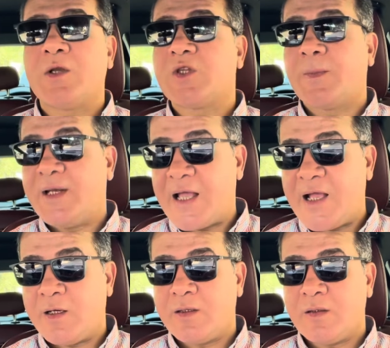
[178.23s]
طب
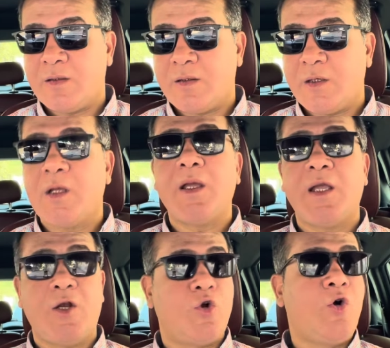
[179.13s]
الاهل
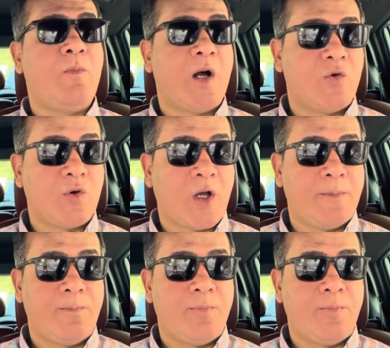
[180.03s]
الام او الاب